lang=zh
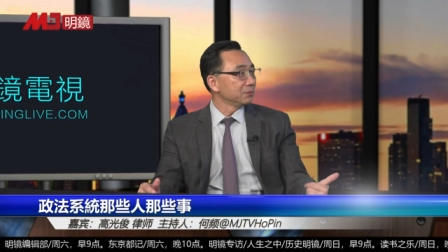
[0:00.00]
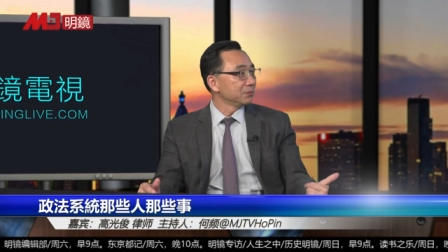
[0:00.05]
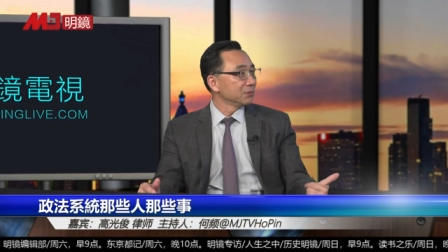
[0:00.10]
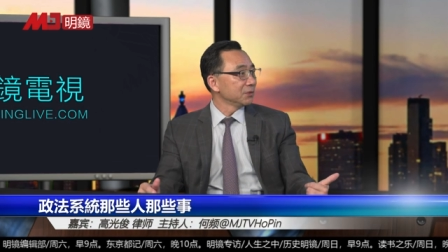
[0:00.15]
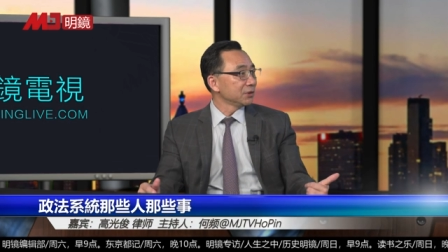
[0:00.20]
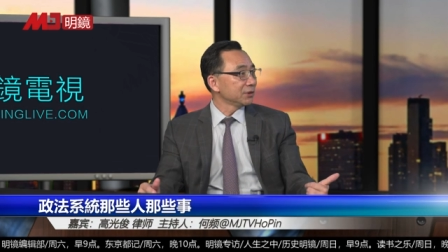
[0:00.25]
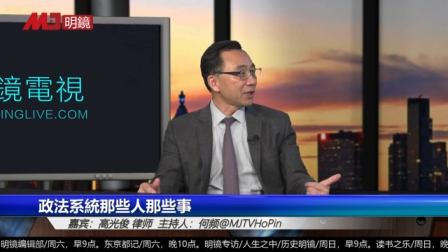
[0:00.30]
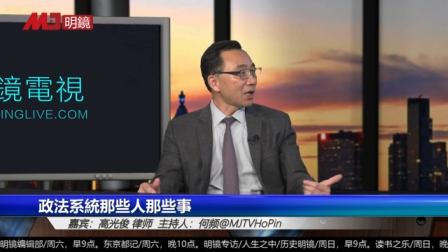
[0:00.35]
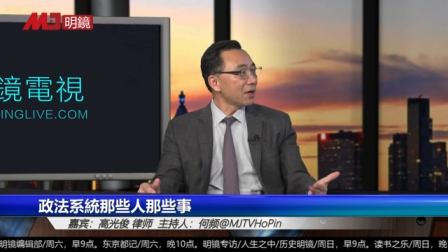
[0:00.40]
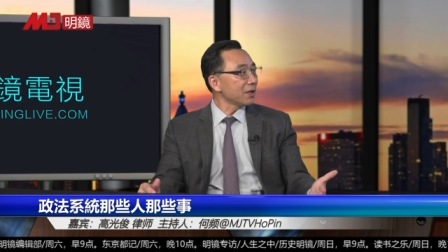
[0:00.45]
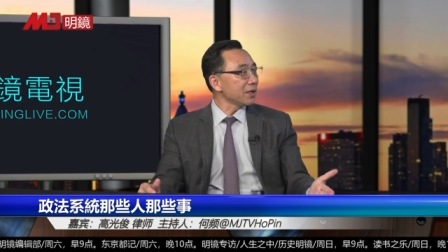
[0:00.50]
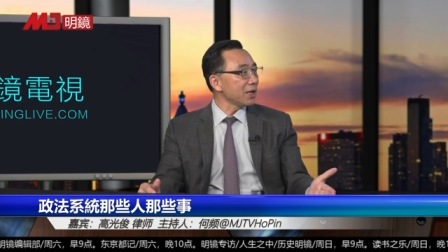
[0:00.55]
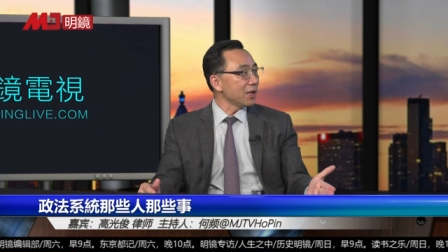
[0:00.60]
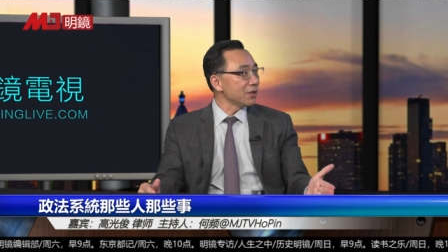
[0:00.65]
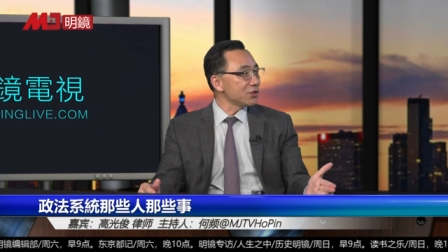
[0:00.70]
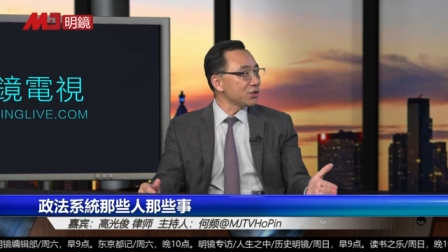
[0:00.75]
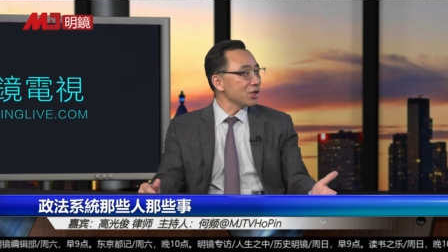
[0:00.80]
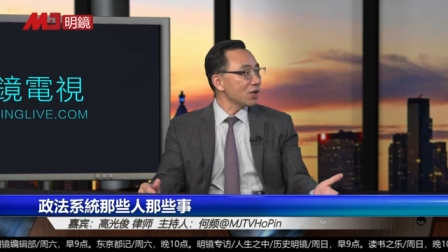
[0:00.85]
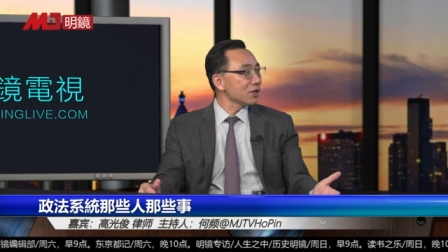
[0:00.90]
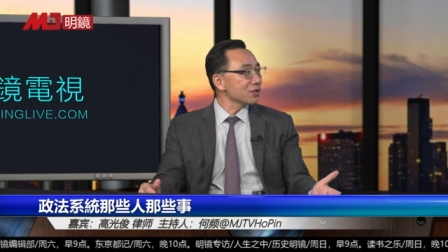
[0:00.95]
当
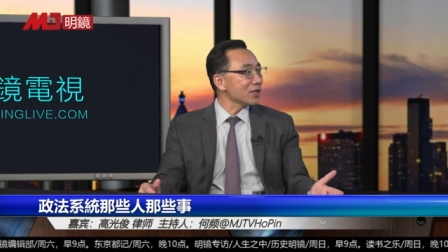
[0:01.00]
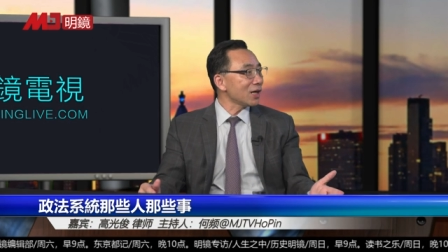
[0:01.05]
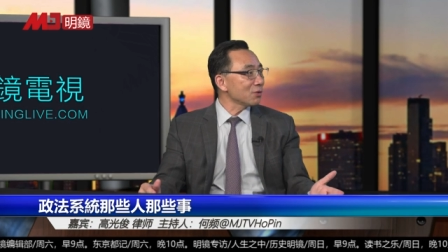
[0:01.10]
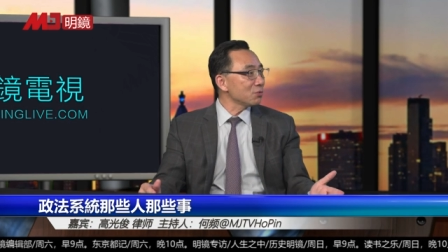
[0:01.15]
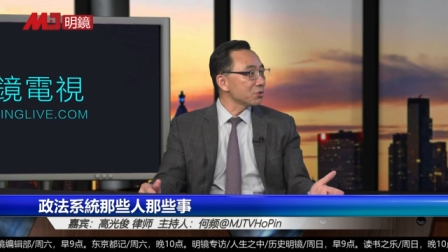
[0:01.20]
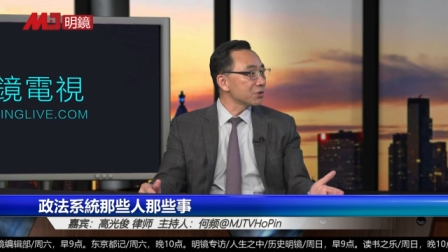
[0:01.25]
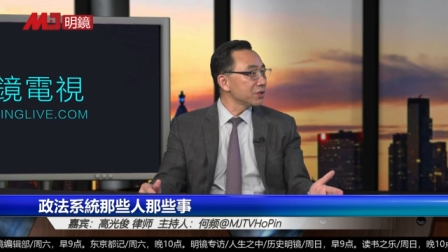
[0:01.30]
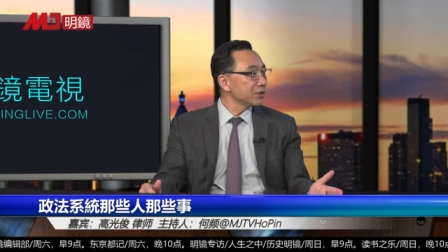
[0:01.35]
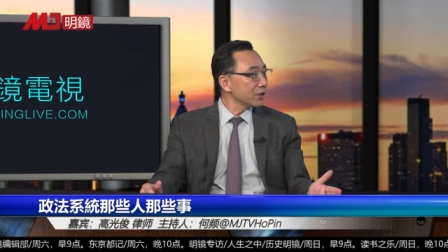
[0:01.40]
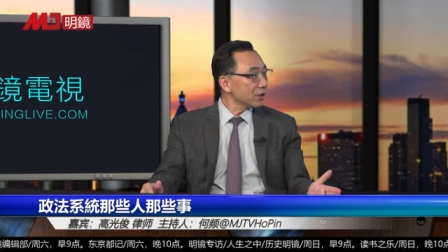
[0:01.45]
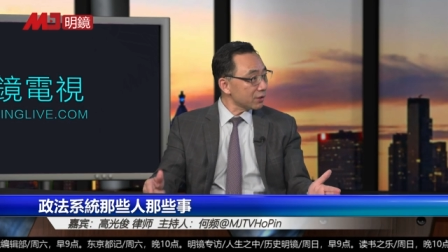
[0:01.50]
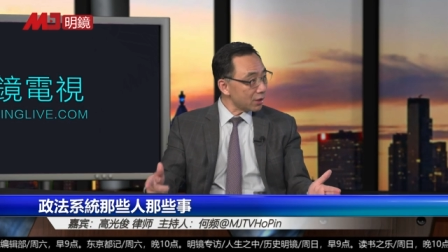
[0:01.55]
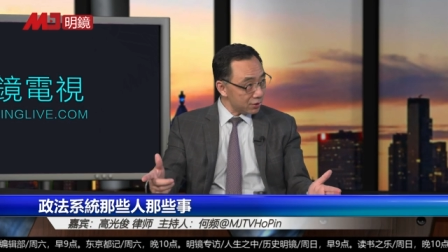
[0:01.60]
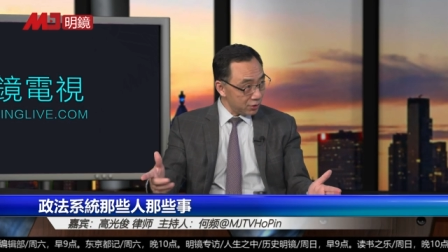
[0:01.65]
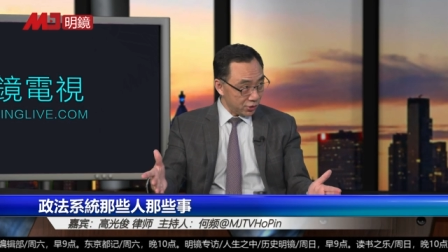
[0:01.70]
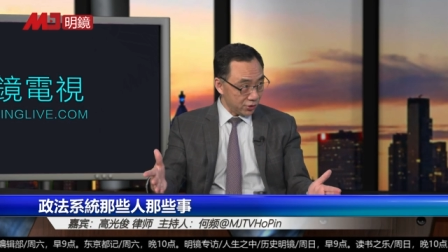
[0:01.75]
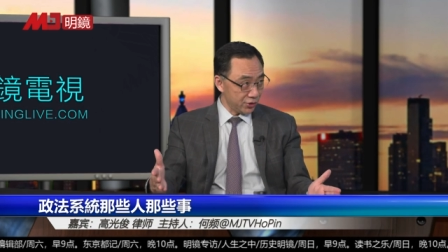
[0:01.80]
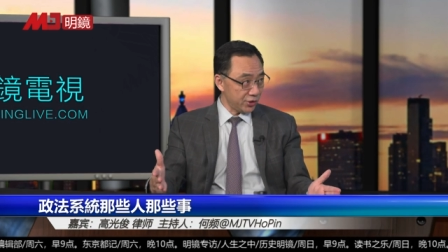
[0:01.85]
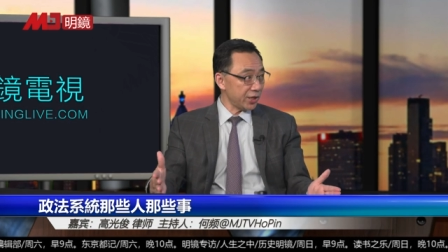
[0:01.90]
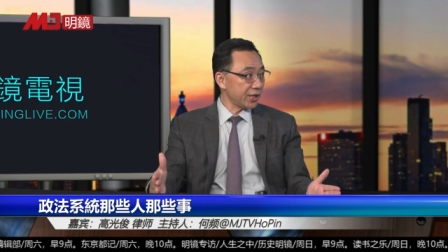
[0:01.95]
年枪杀顾顺章，他是
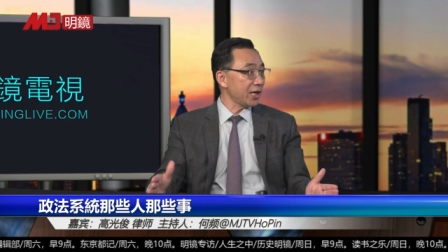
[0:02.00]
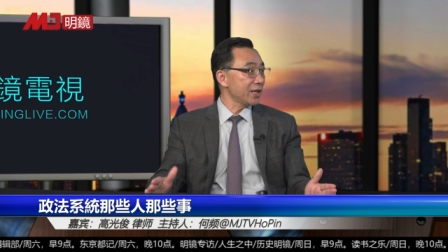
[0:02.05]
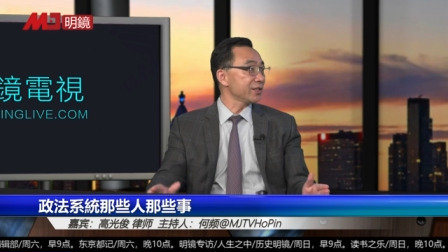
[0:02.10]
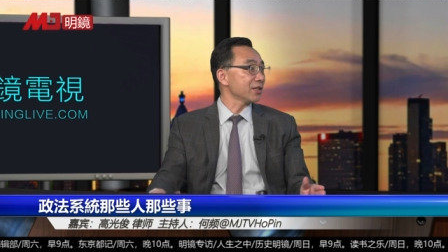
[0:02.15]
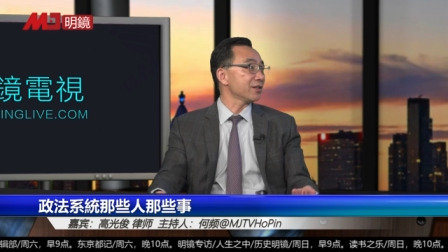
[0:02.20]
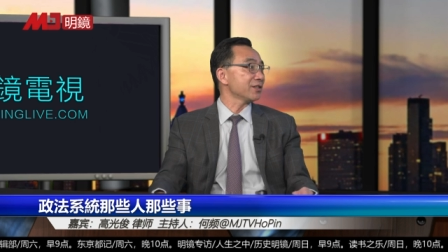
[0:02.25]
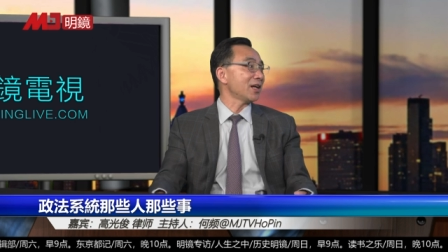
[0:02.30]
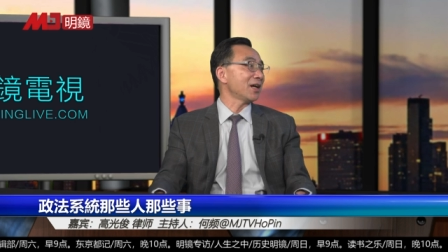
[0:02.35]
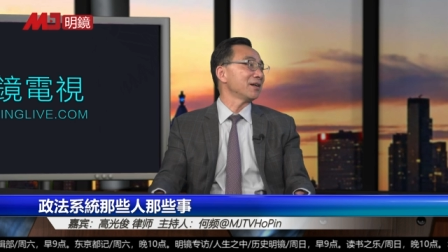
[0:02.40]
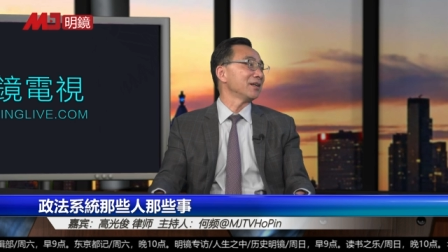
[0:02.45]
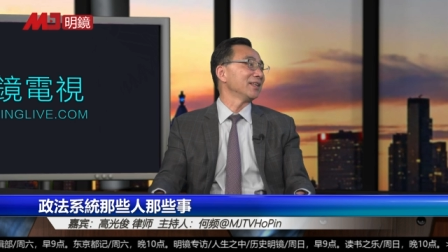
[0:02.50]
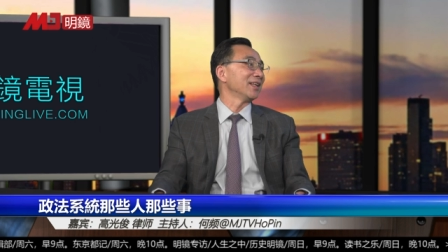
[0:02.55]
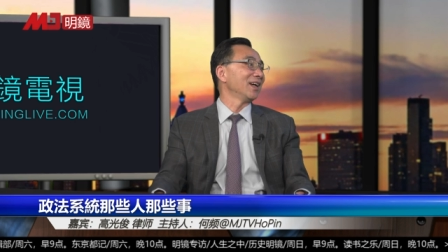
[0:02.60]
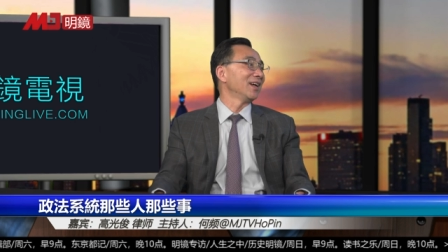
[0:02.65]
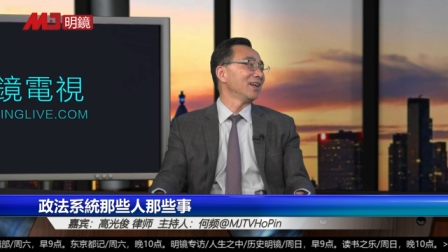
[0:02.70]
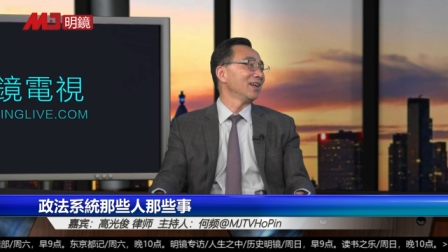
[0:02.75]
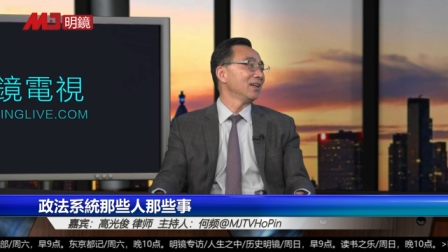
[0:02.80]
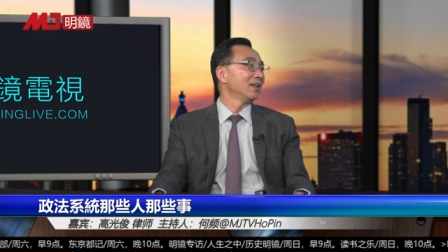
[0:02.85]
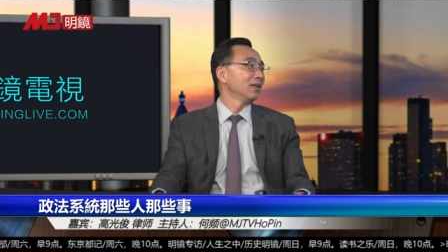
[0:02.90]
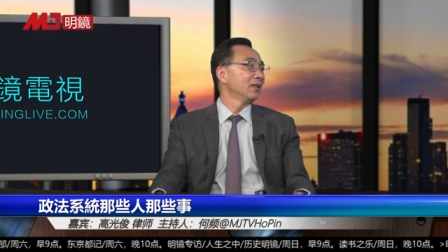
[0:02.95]
直接开枪杀人。对，
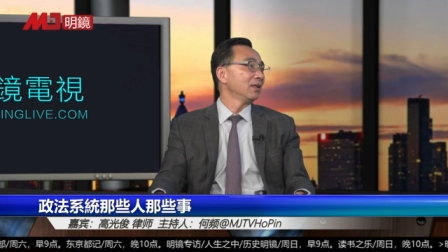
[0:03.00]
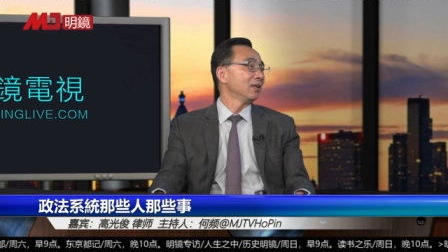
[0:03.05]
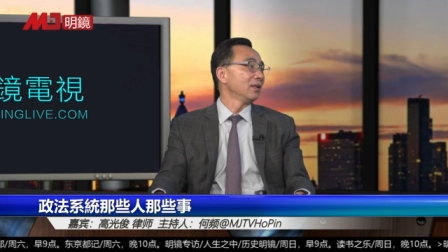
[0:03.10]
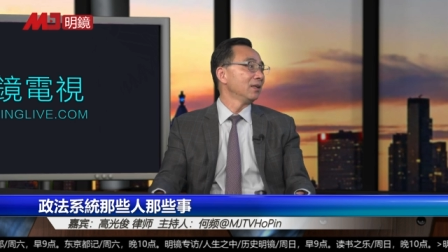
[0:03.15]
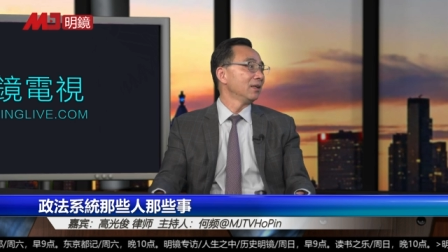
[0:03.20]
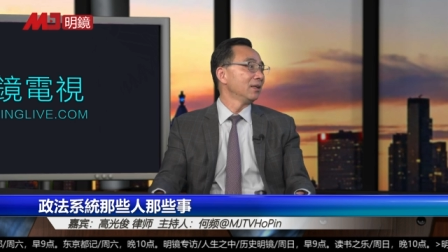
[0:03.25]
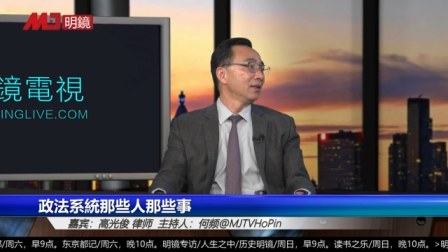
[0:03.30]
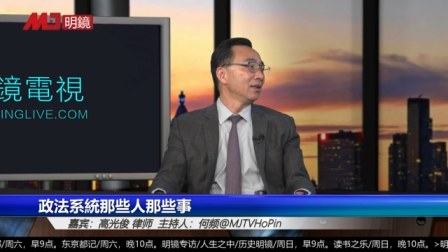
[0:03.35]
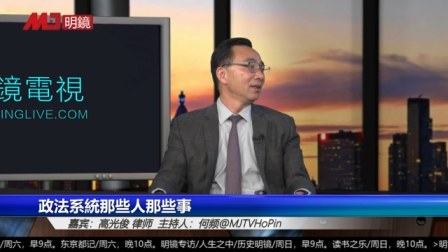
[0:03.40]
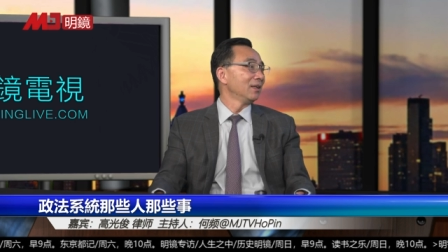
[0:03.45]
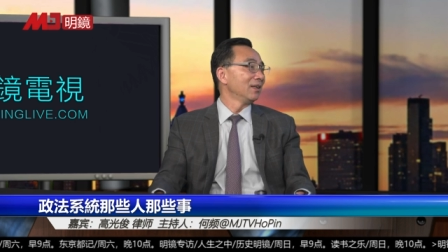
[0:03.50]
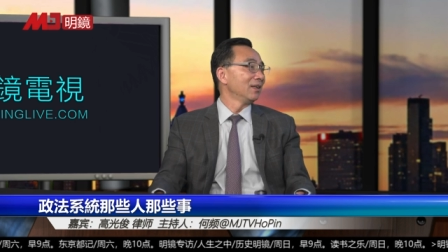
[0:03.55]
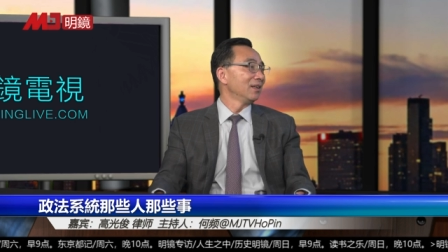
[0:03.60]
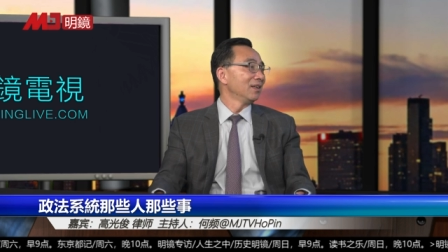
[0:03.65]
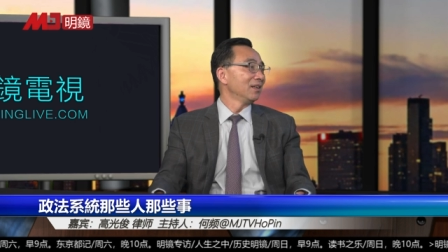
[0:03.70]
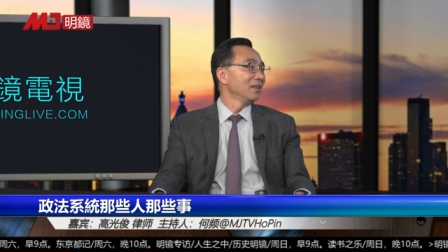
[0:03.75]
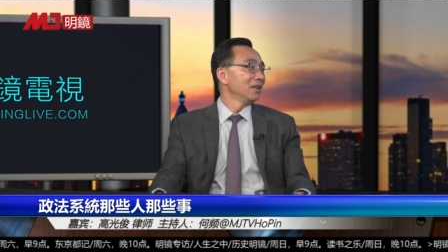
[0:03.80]
钱家呀。